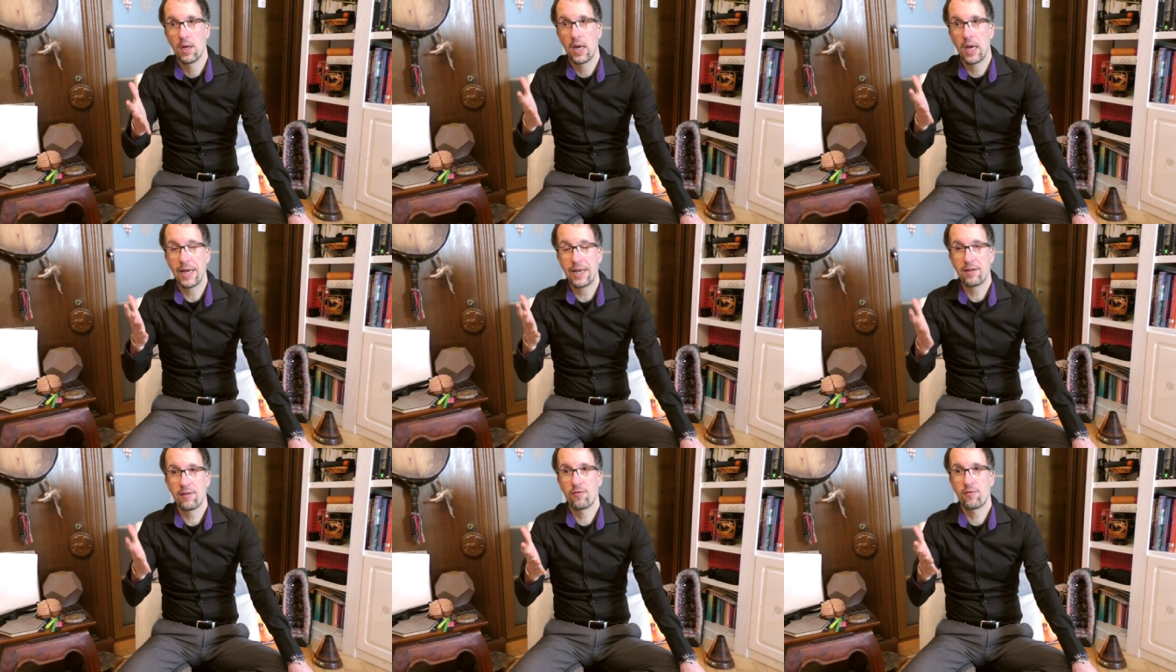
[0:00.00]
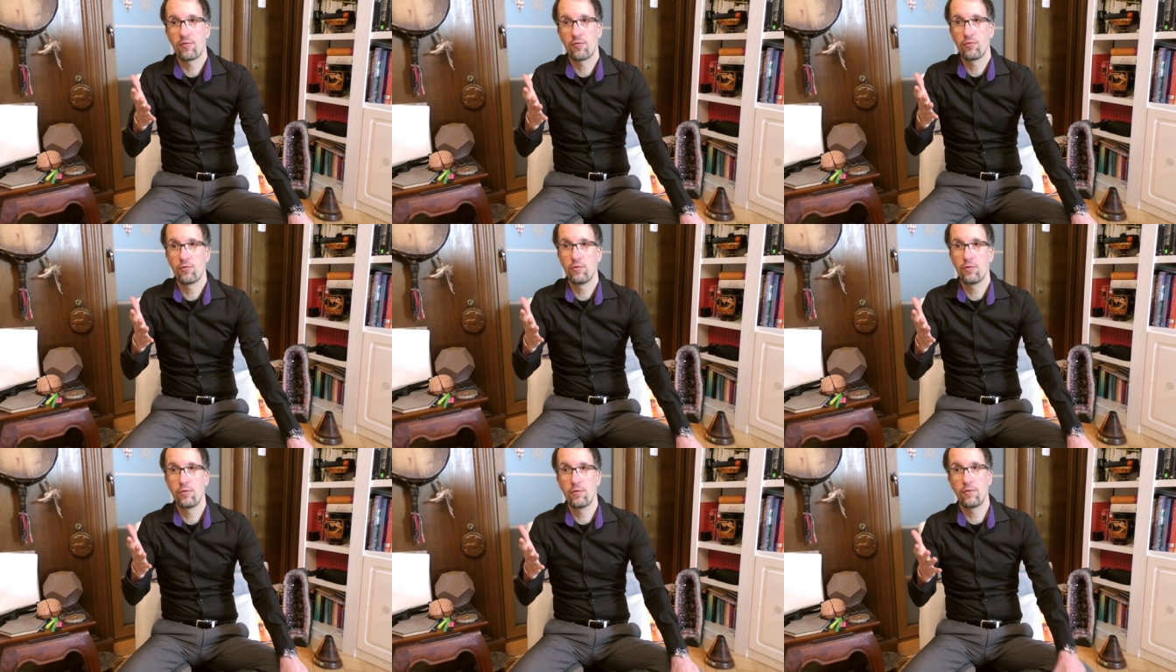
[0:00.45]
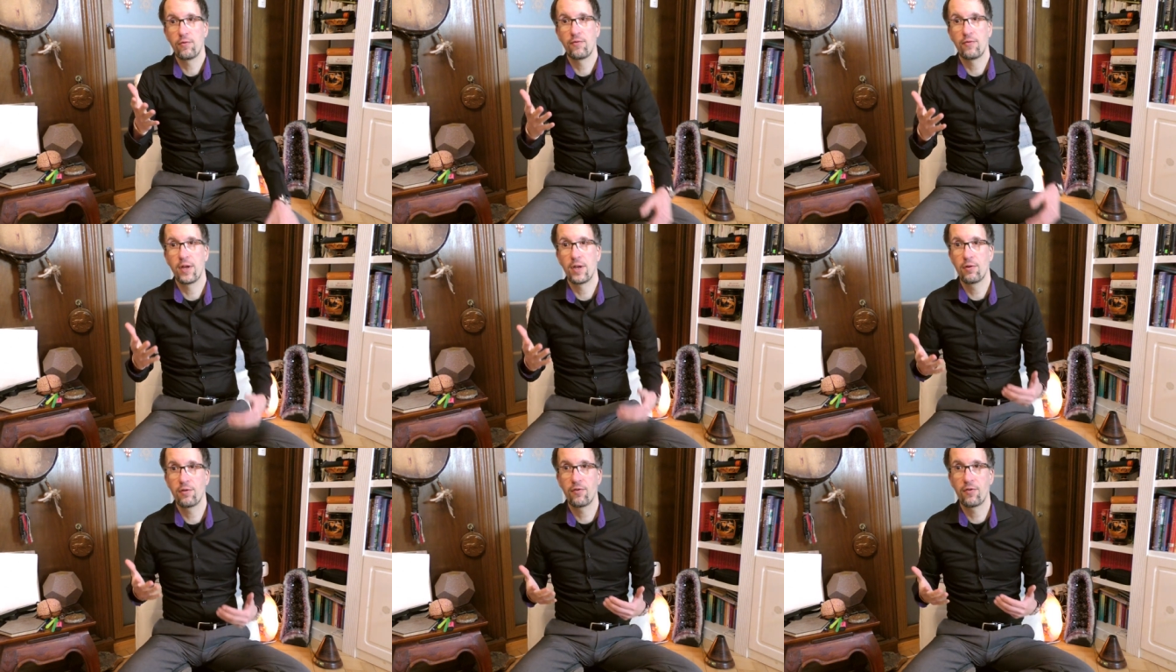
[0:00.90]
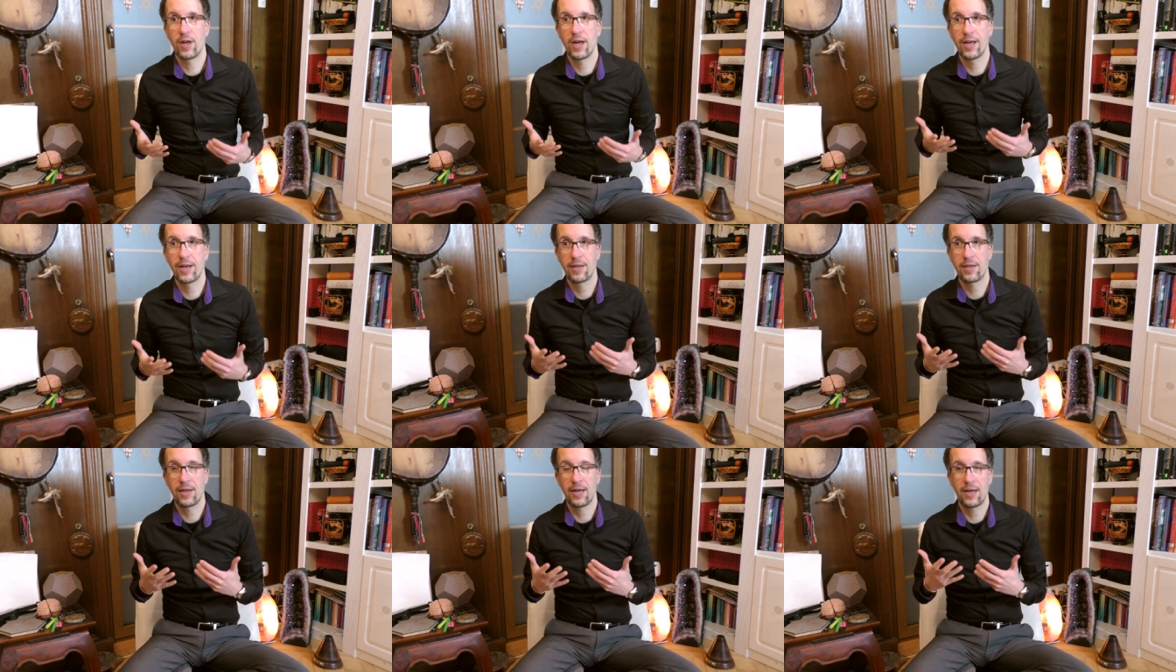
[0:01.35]
hättest du, wenn du
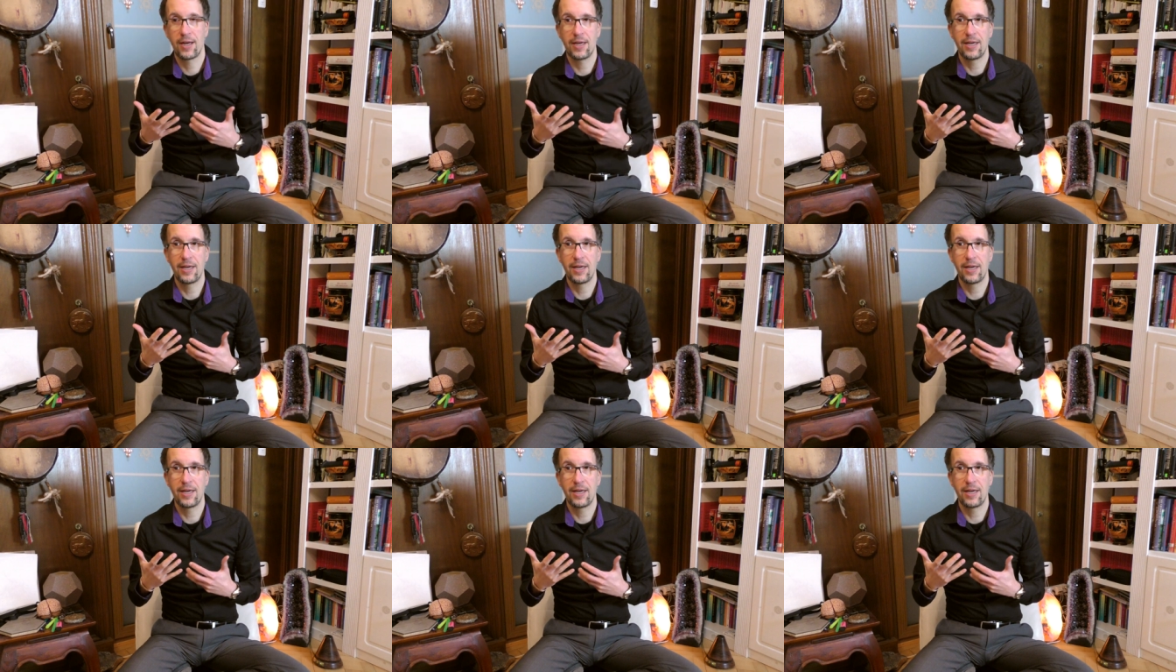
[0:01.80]
vielleicht